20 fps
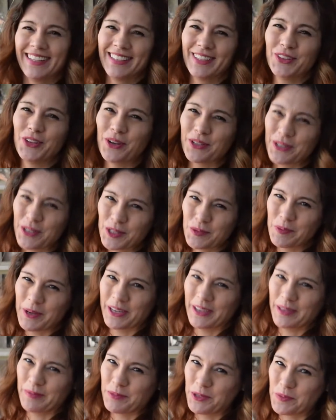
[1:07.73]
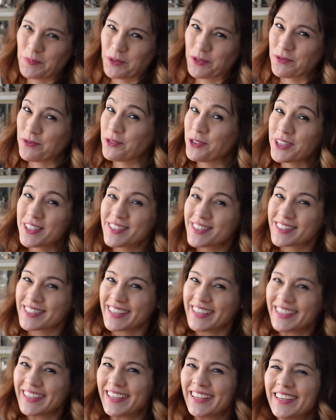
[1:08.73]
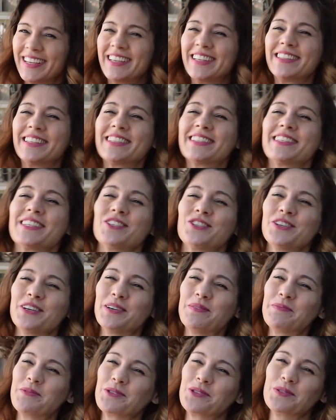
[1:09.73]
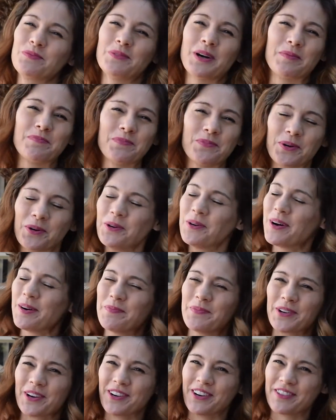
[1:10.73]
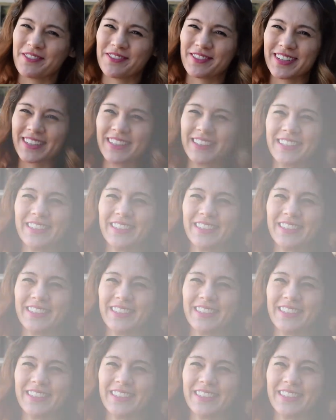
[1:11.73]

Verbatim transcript: Nós esperamos por você e desejamos uma boa prova.